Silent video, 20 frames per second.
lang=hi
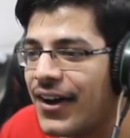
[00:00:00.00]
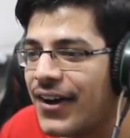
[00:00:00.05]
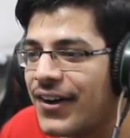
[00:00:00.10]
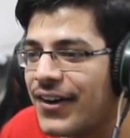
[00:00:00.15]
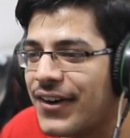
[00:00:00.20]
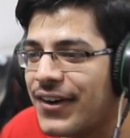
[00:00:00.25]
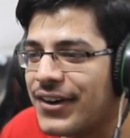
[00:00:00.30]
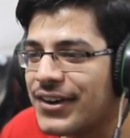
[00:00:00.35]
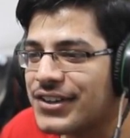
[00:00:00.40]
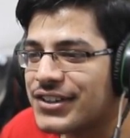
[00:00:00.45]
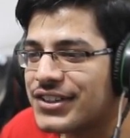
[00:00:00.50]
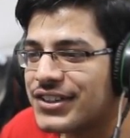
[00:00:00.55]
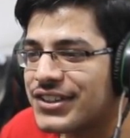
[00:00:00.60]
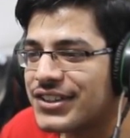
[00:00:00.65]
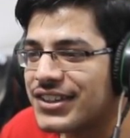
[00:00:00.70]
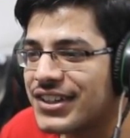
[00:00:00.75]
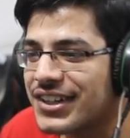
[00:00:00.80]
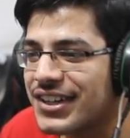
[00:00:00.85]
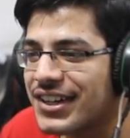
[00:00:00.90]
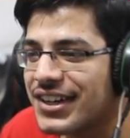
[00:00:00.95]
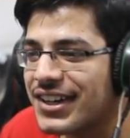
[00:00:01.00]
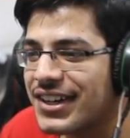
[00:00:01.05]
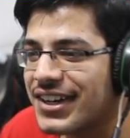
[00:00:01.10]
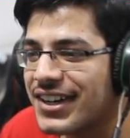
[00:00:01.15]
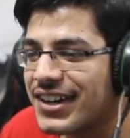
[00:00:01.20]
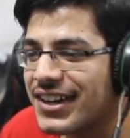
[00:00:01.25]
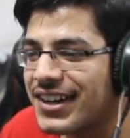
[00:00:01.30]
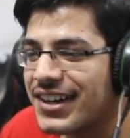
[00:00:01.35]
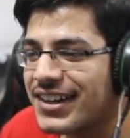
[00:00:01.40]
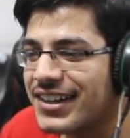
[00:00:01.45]
ओ
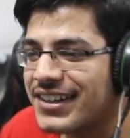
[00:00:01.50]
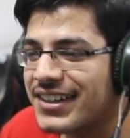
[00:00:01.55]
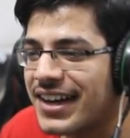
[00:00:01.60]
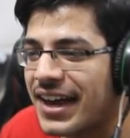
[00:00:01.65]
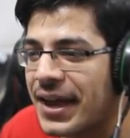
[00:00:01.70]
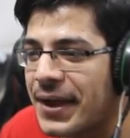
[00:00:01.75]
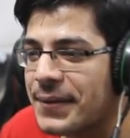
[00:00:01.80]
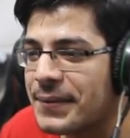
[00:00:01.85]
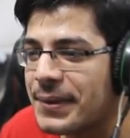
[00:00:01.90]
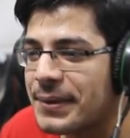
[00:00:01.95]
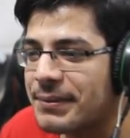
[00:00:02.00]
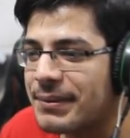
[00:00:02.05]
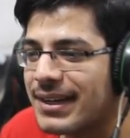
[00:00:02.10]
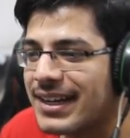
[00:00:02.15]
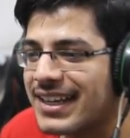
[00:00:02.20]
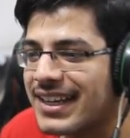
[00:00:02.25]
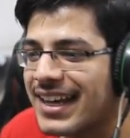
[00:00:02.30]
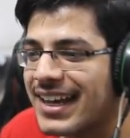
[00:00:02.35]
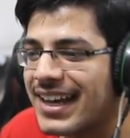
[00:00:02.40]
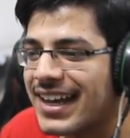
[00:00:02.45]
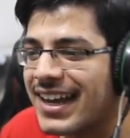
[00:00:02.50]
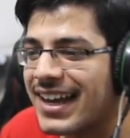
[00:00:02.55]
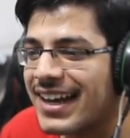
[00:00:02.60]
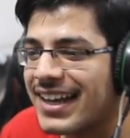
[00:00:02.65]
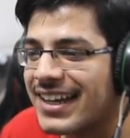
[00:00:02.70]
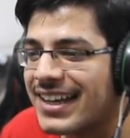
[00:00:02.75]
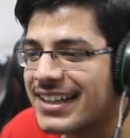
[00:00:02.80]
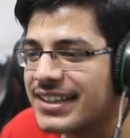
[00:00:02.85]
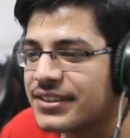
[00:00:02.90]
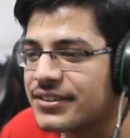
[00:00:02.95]
शिट डायमंड मिल गया
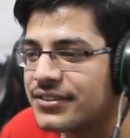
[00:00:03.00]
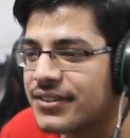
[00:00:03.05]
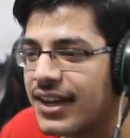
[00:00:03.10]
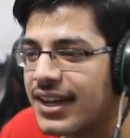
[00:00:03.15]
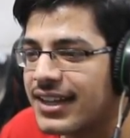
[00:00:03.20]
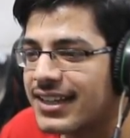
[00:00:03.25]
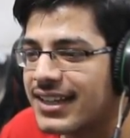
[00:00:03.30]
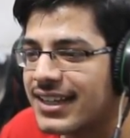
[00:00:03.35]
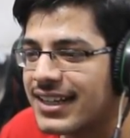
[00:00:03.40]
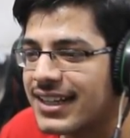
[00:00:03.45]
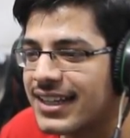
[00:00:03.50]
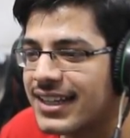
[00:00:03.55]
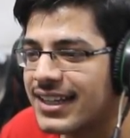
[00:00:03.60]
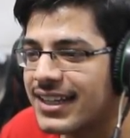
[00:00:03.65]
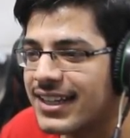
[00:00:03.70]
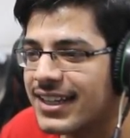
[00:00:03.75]
गाइस फाइनली